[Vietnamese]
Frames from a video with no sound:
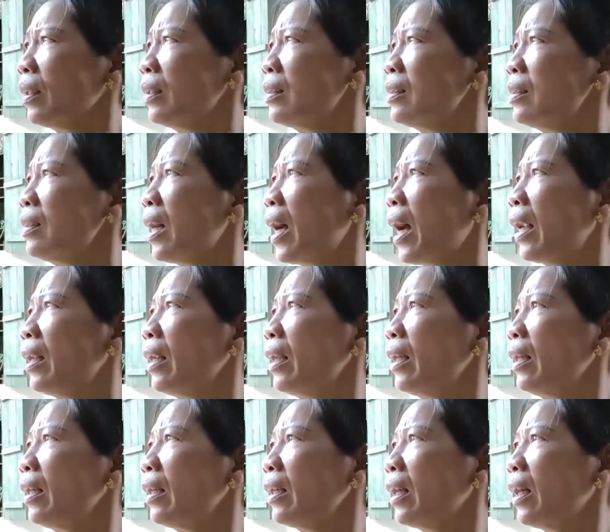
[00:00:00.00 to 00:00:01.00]
cái dự án
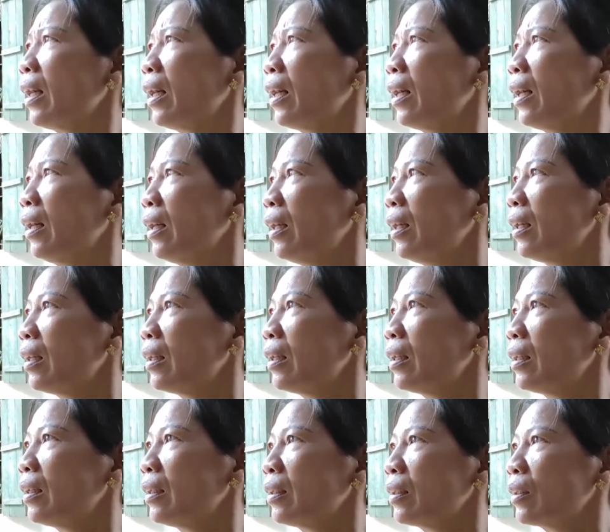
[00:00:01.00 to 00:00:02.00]
này là
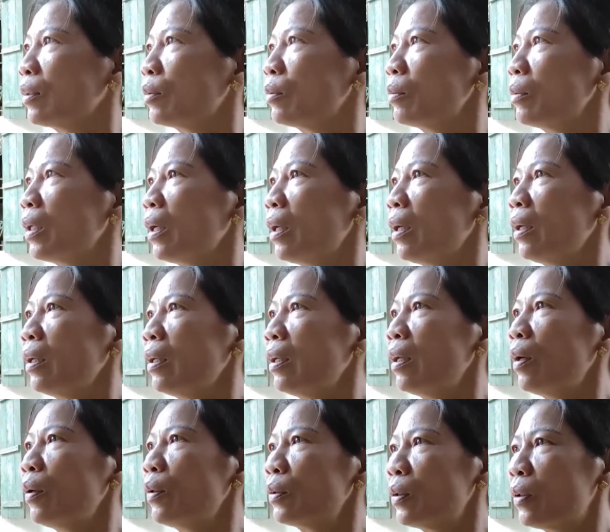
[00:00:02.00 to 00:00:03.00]
à, cũng đã
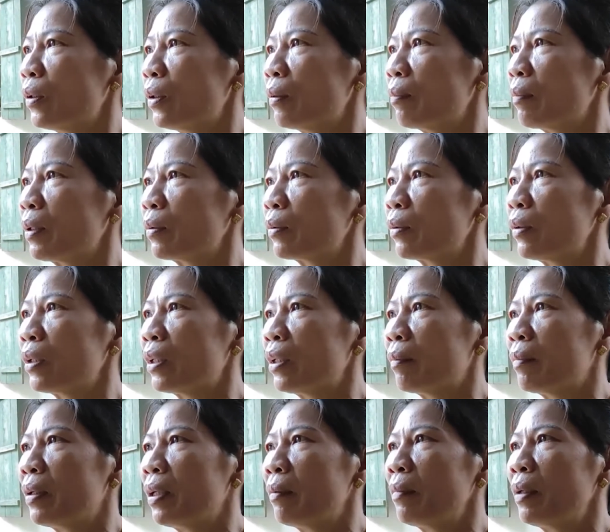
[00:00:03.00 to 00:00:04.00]
lâu rồi mà chúng tôi
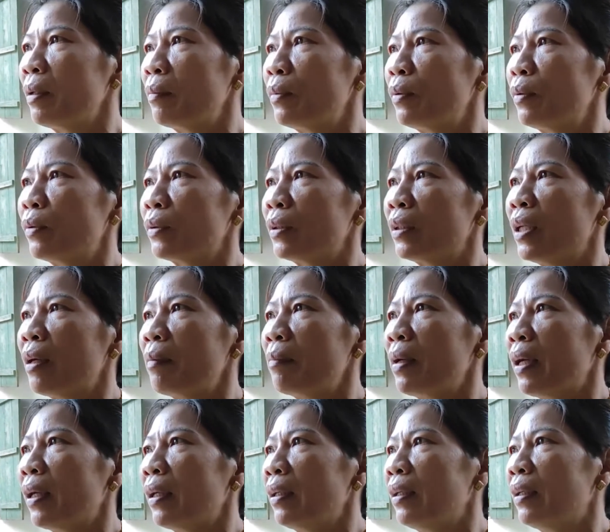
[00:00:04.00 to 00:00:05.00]
kiểm đếm đền bù từ năm
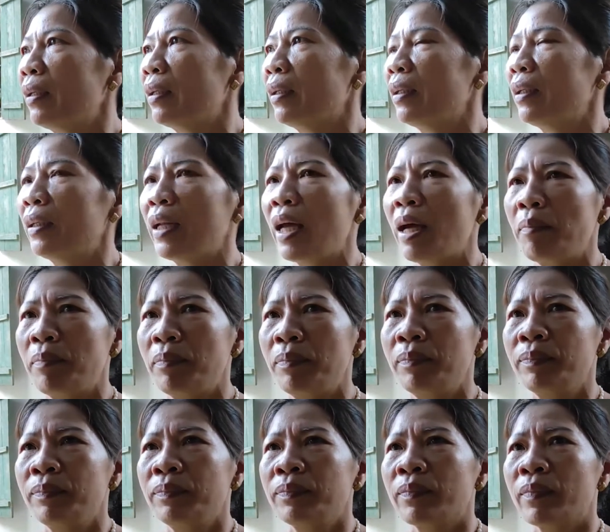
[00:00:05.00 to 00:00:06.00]
2005
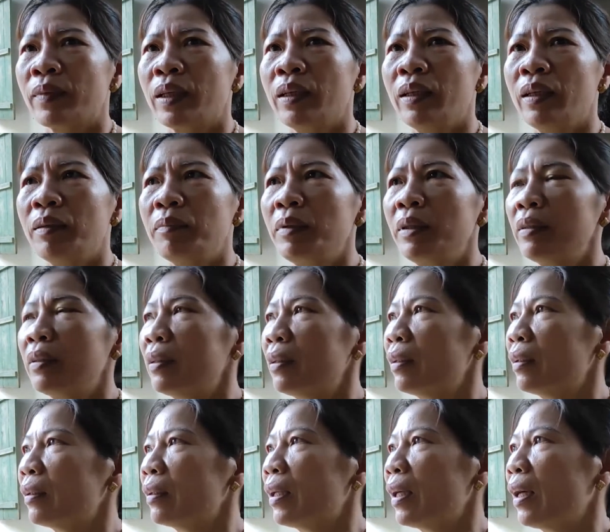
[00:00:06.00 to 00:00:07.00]
thế đến bây
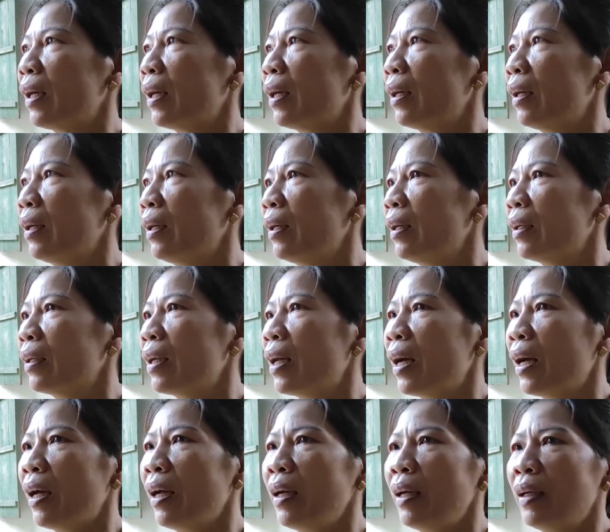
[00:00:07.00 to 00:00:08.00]
giờ là
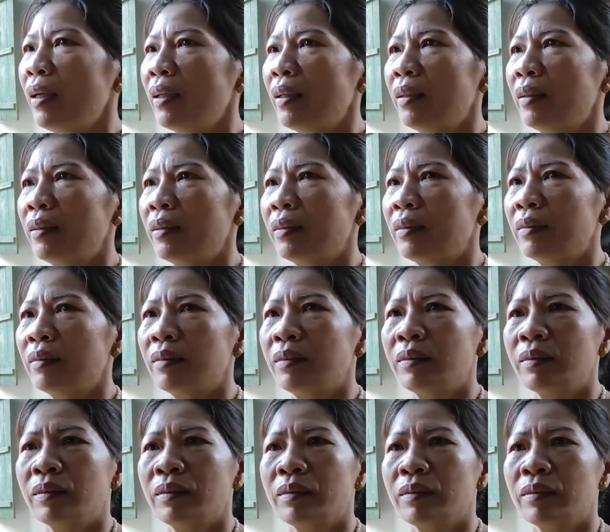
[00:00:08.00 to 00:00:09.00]
đã
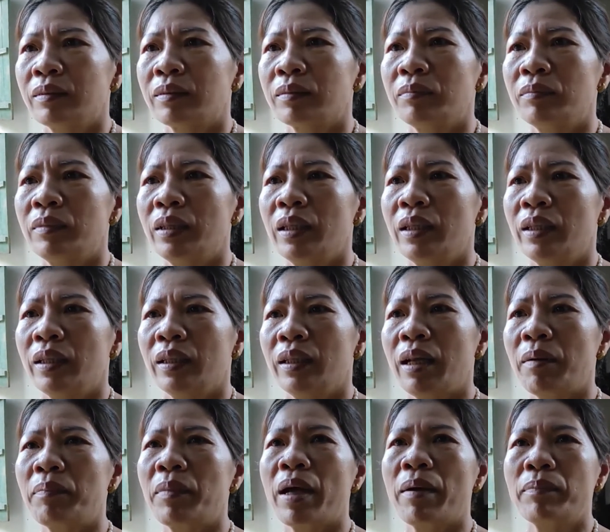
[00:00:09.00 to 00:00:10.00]

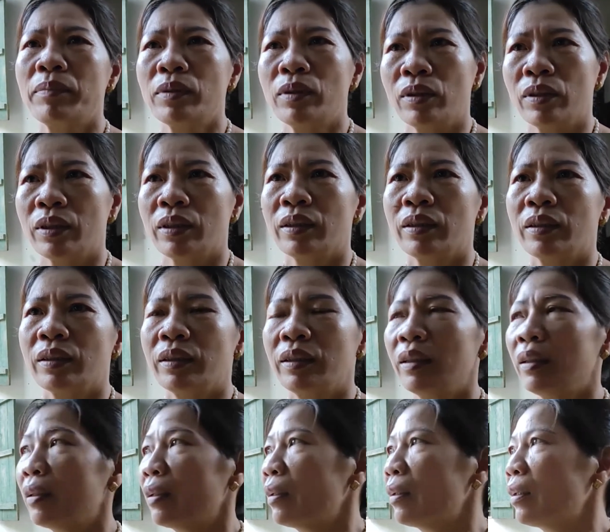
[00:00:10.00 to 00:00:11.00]
15 năm rồi
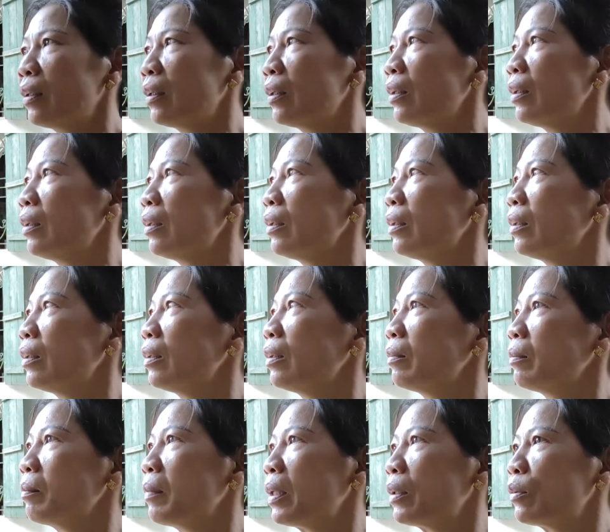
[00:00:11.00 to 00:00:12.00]
thì cái
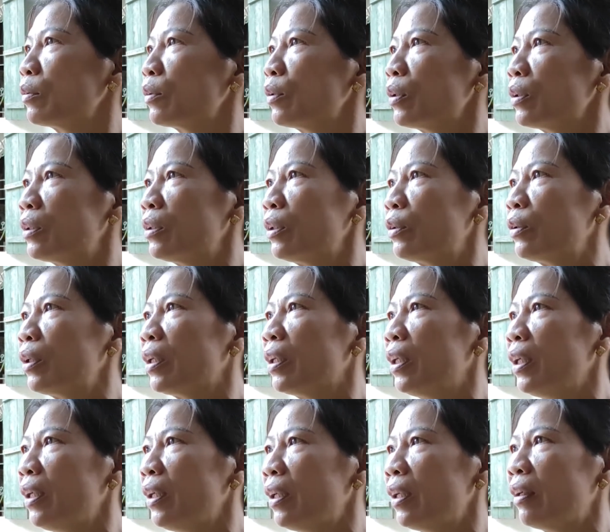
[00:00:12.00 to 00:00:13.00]
mà chúng tôi chưa
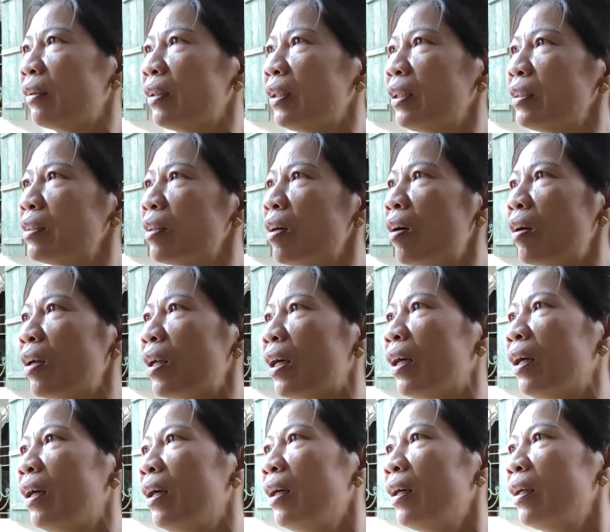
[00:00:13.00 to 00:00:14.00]
chuyển đi là lý do
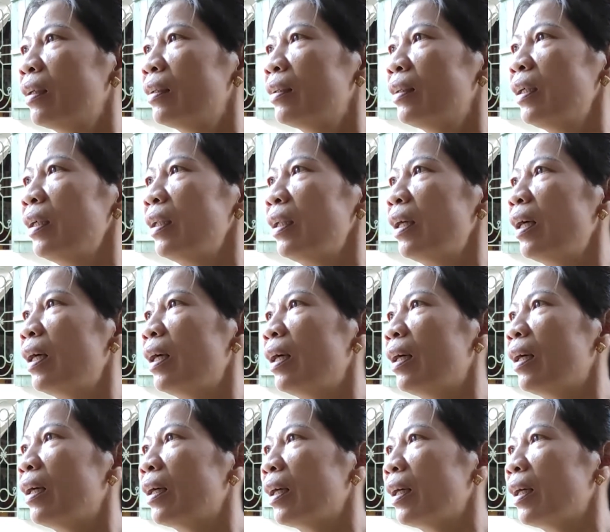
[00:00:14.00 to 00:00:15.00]
là thứ nhất là